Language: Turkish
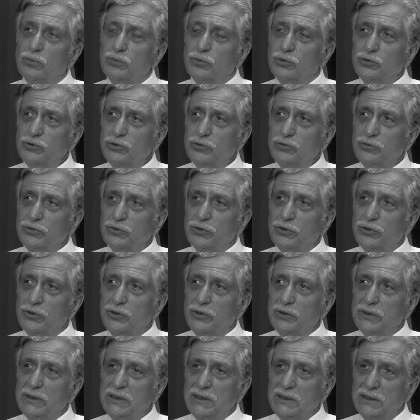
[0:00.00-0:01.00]

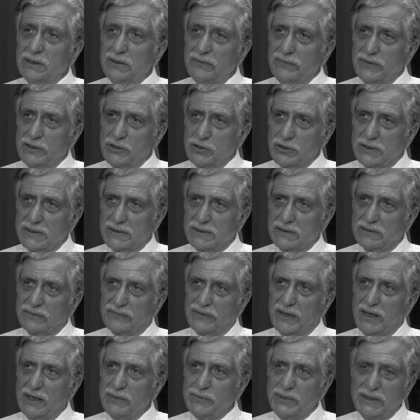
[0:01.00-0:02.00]
Bunun e, iki veçesi
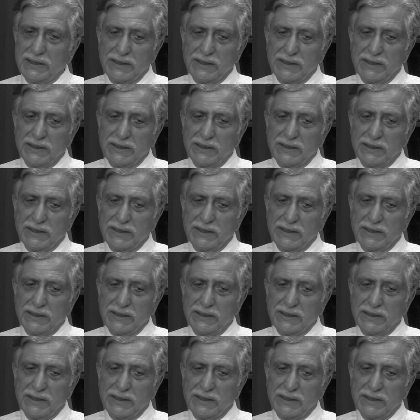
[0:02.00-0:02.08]
var.